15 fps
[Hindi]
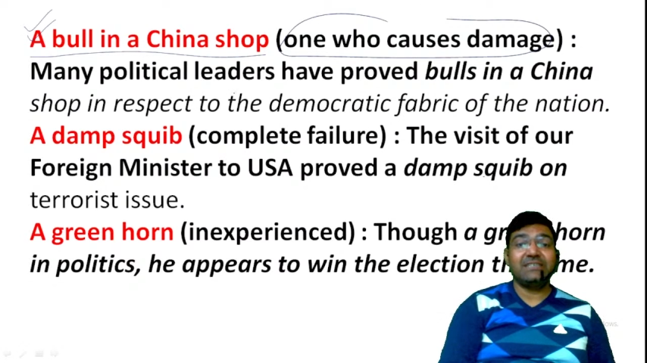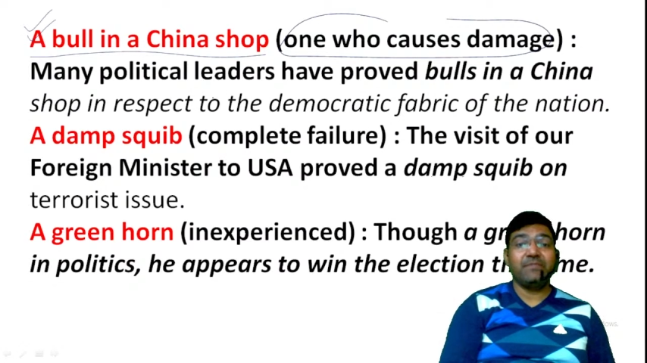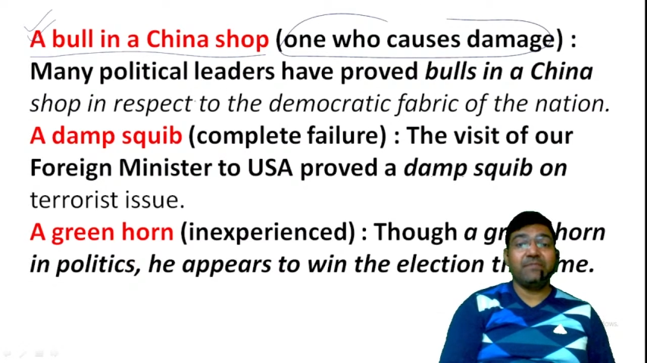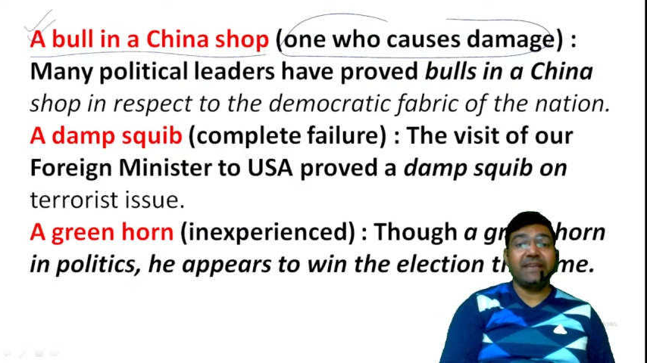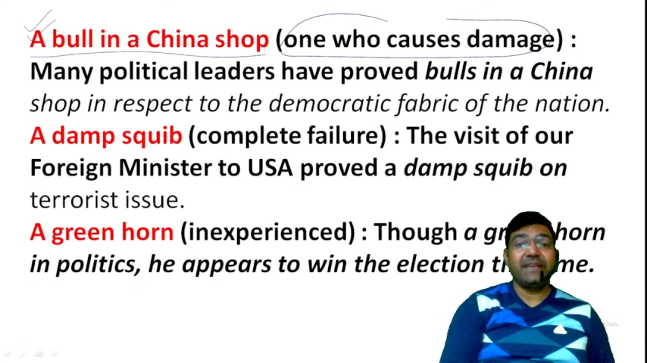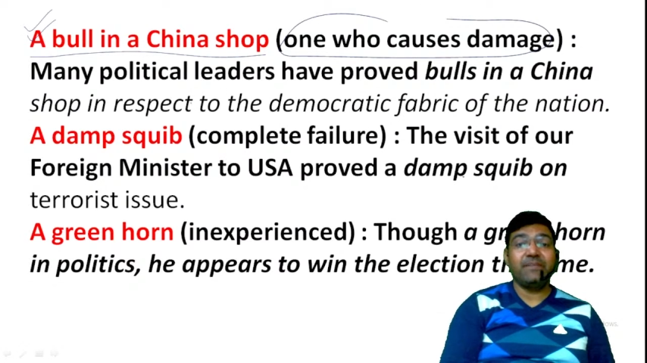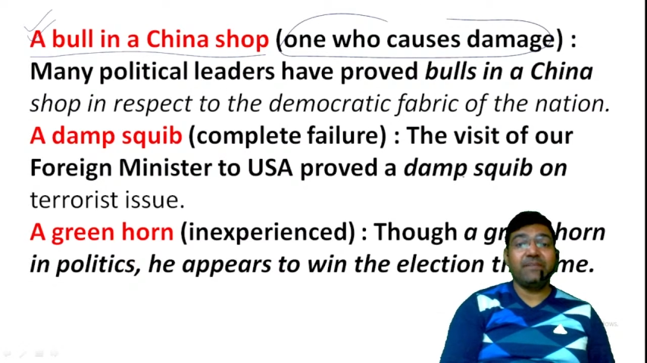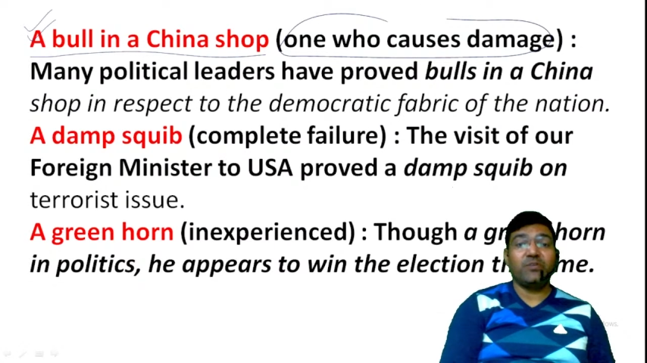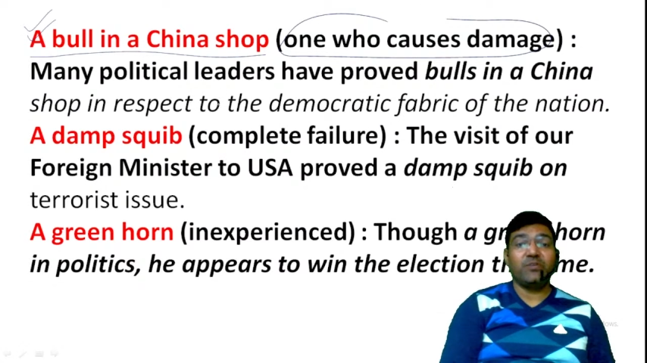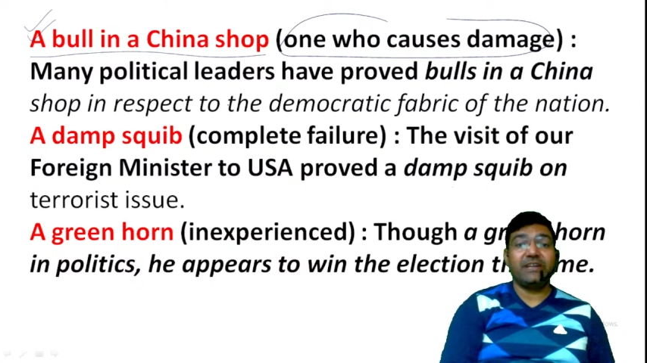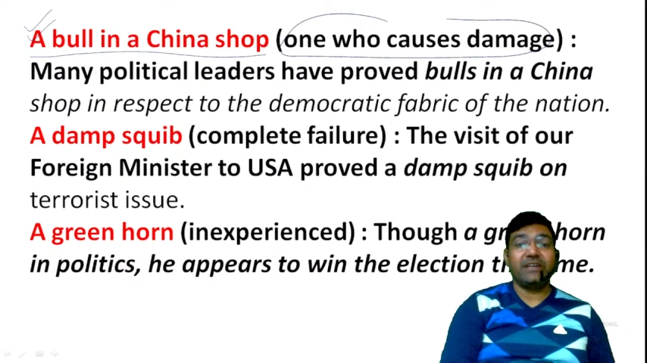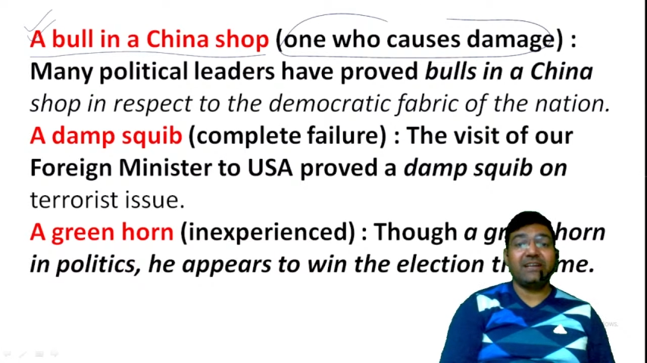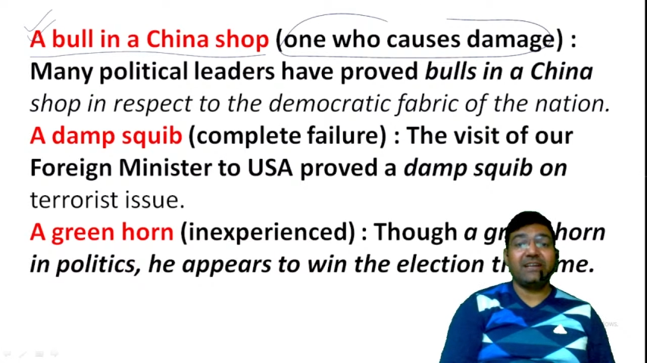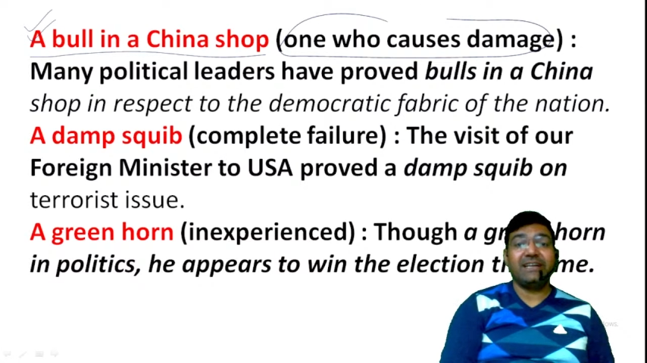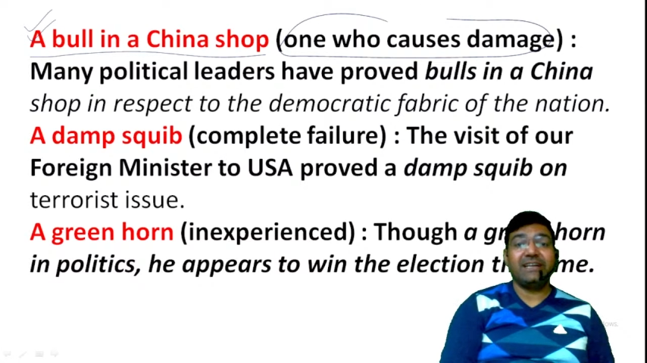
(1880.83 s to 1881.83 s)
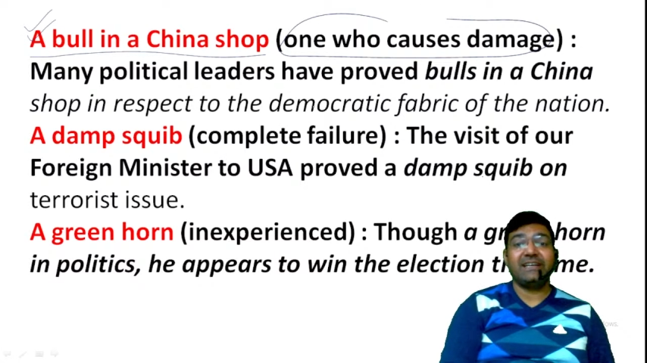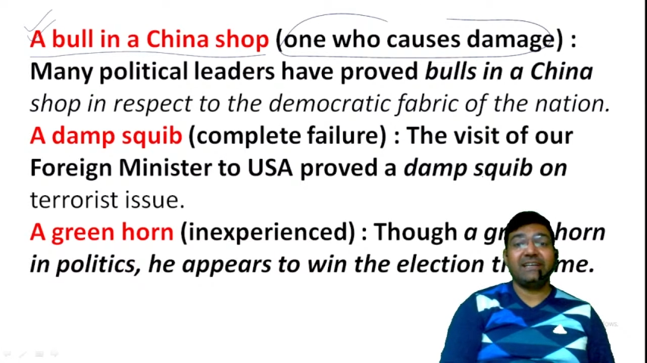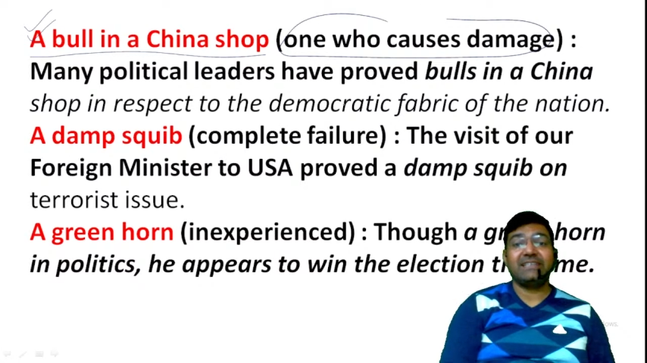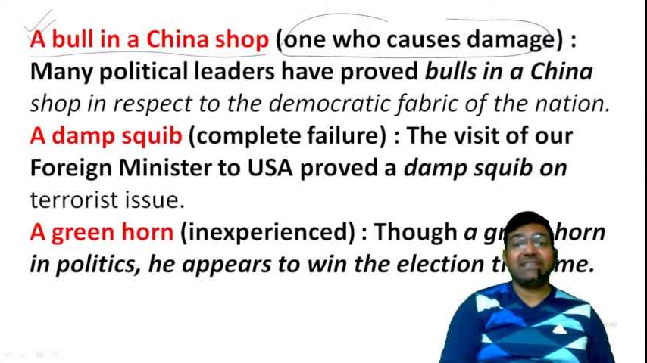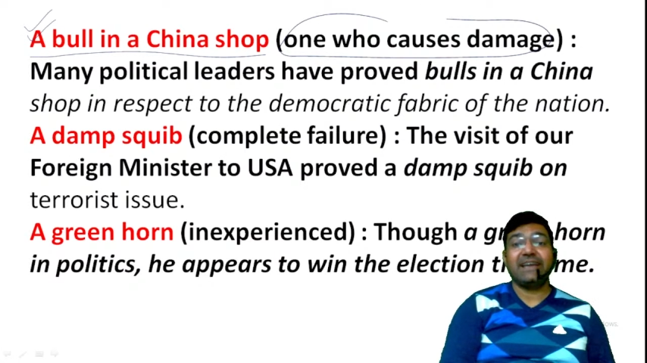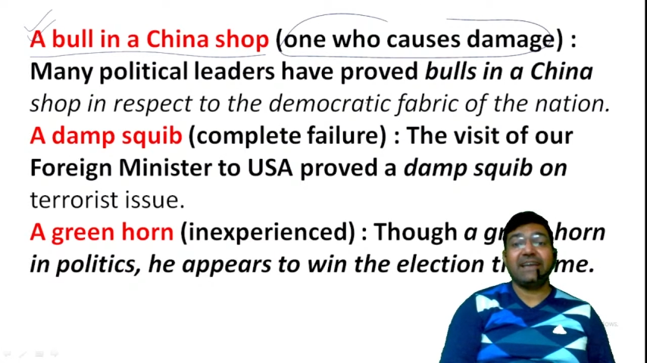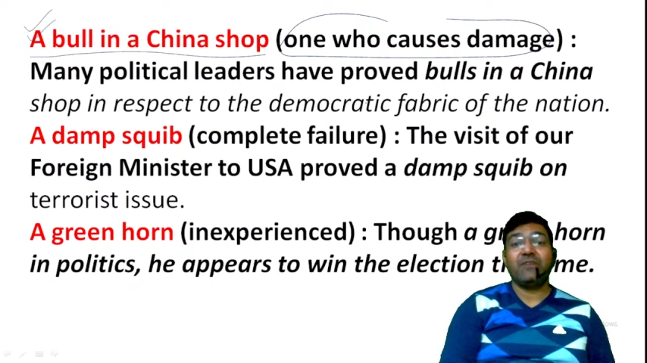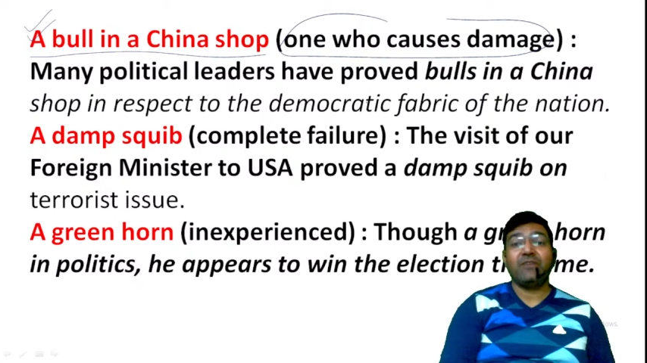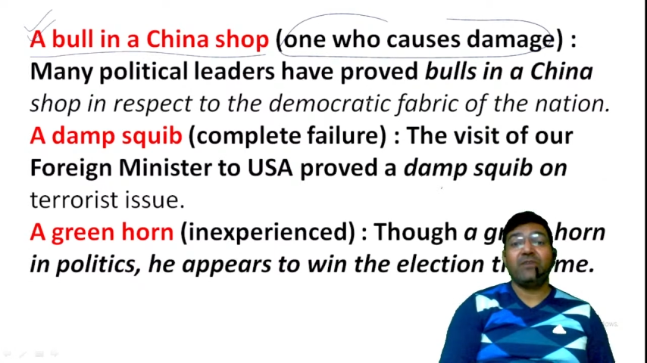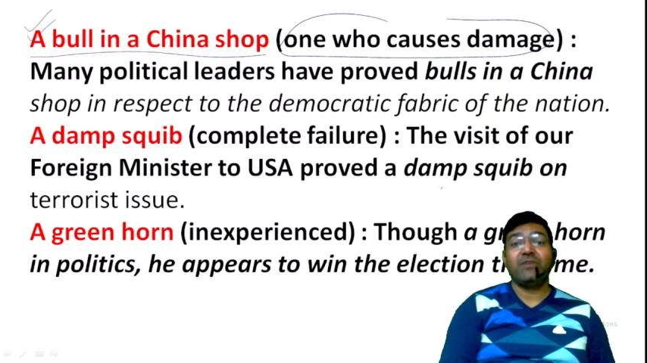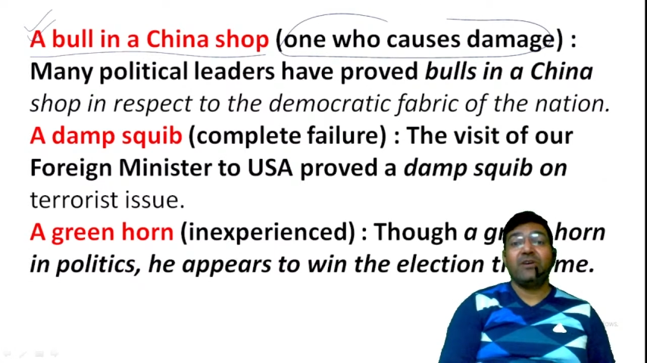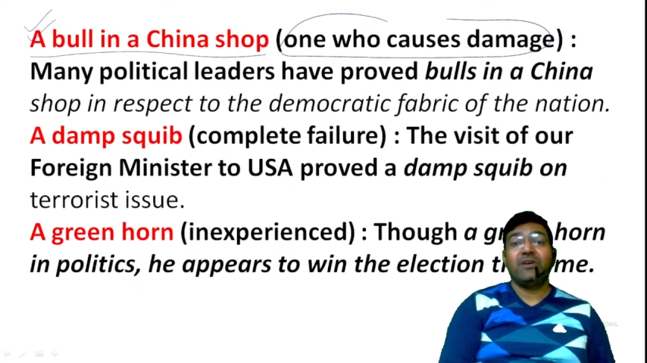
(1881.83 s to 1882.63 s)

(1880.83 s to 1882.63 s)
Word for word: मेनी पोलिटिकल लीडर्स हैव